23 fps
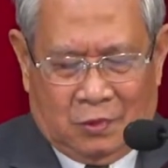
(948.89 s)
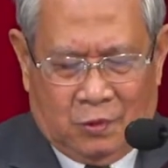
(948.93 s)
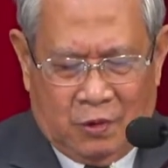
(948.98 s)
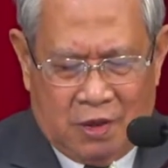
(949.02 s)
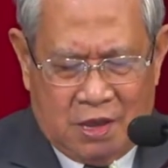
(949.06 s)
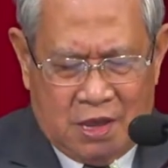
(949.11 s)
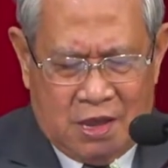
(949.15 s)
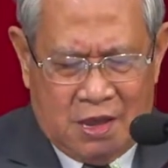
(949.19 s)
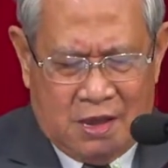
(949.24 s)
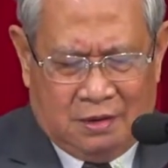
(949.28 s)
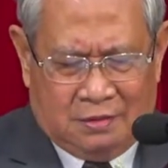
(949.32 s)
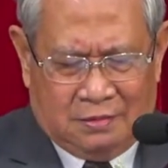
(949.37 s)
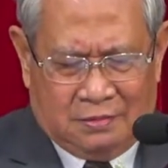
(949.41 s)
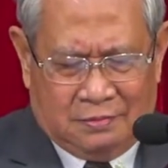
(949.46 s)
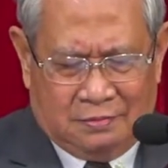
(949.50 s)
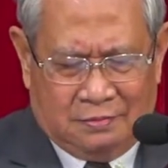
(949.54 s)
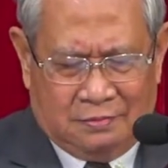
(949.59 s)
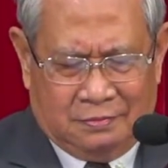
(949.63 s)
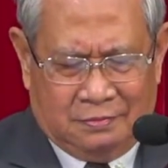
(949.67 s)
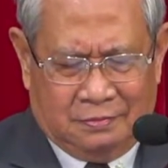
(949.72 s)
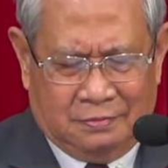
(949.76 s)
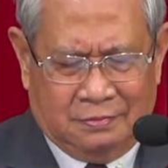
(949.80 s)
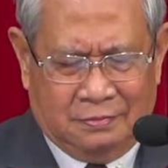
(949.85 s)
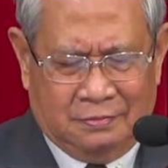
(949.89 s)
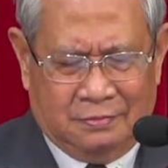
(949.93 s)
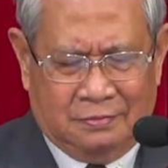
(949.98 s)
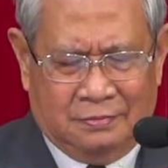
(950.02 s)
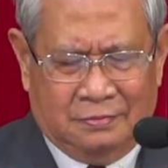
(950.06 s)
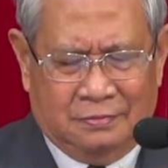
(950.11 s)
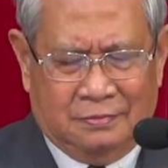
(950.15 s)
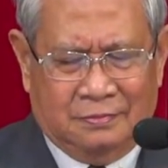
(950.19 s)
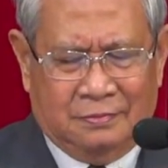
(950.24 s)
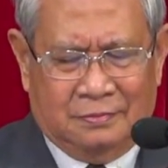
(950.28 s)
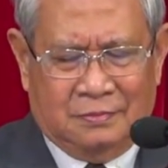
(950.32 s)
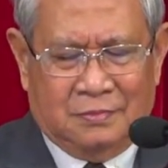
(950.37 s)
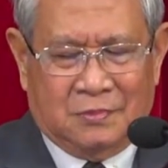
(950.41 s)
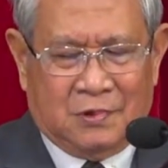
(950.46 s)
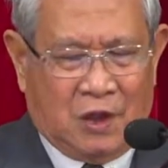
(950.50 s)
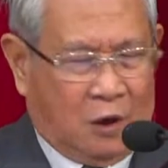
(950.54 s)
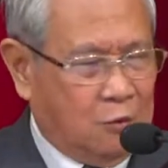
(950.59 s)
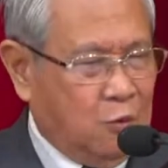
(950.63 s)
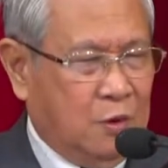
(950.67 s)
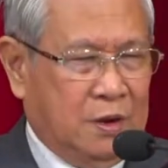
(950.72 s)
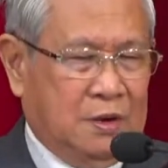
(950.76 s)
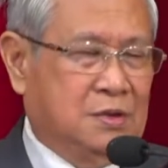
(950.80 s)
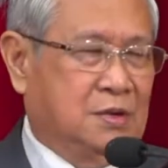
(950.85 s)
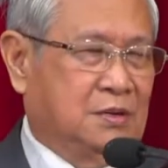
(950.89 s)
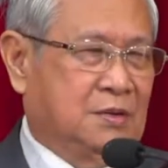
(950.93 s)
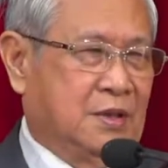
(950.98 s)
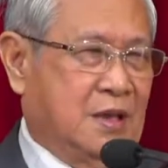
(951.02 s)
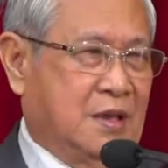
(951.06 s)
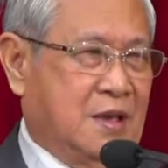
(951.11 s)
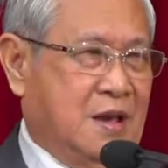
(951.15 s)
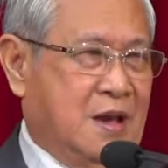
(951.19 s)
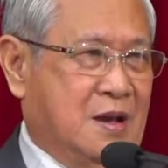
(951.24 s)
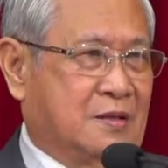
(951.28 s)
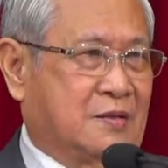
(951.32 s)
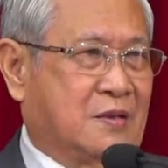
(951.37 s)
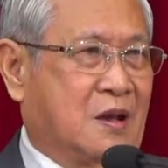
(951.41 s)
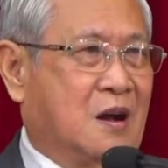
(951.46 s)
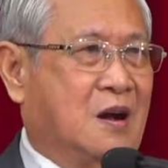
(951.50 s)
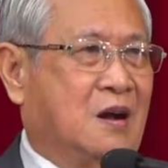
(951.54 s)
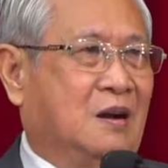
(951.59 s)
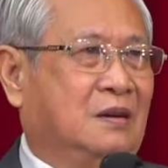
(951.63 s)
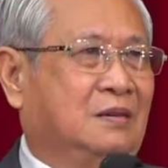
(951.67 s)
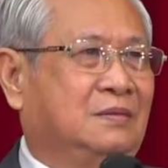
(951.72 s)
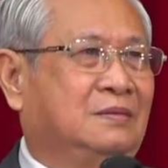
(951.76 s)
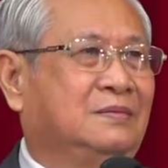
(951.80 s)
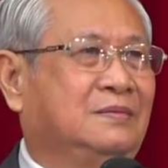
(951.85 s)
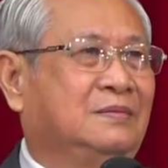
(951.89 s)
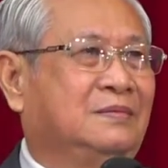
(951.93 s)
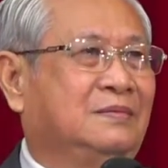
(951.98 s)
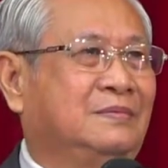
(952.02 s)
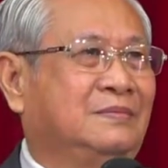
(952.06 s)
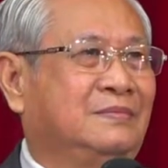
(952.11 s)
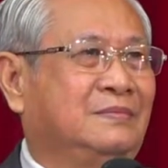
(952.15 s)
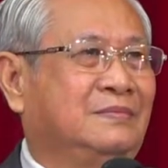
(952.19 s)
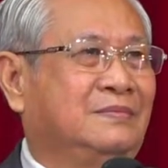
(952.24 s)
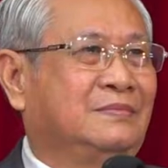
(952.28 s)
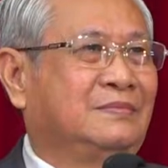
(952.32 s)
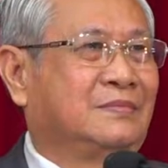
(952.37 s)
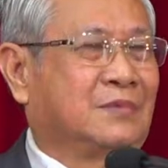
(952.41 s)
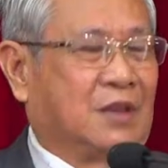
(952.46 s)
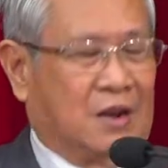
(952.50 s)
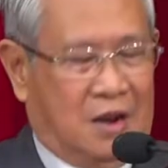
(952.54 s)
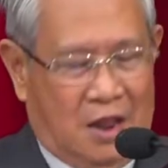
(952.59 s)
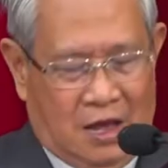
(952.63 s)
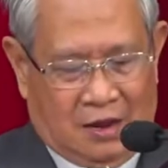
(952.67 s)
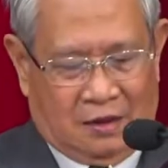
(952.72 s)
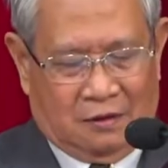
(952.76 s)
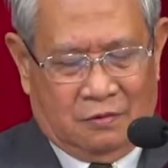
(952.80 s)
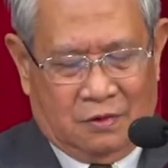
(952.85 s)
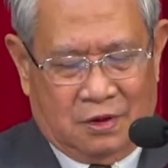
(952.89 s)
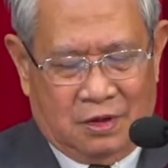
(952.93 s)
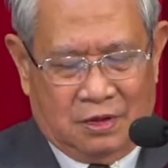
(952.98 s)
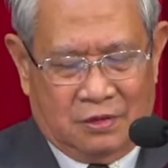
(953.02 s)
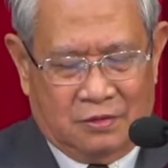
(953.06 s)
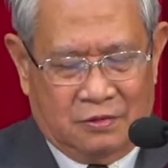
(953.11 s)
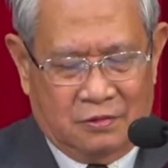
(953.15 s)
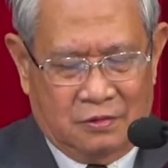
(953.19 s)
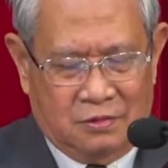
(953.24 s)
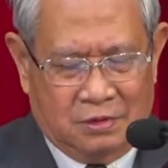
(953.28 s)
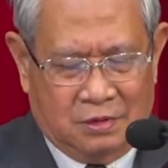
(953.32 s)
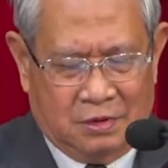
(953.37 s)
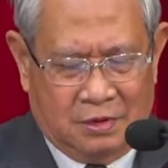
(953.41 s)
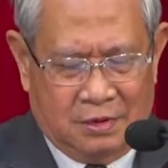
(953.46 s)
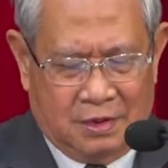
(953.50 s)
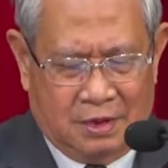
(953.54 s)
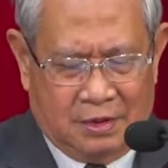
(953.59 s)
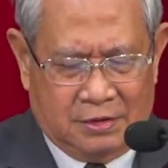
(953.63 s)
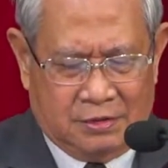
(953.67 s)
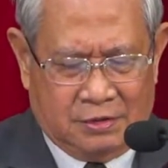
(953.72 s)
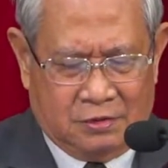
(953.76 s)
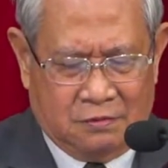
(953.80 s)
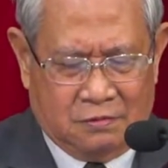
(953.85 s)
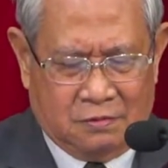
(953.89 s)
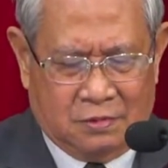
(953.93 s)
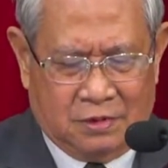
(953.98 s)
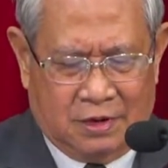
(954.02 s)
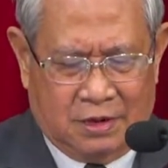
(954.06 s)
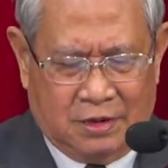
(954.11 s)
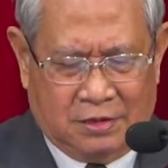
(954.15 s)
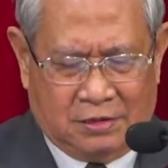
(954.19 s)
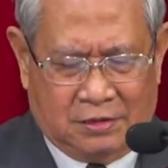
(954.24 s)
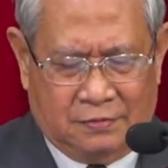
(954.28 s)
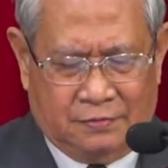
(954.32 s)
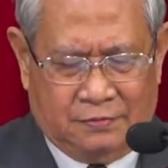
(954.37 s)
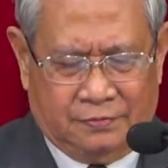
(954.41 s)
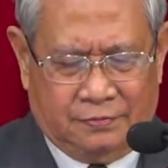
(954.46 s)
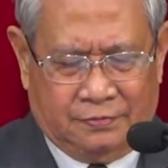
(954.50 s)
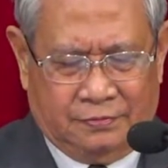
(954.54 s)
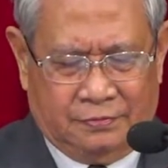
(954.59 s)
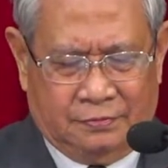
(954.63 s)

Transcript: Tuy nhiên, không ảnh hưởng gì hết cho tin lành của Đức Chúa Giêsu Christ.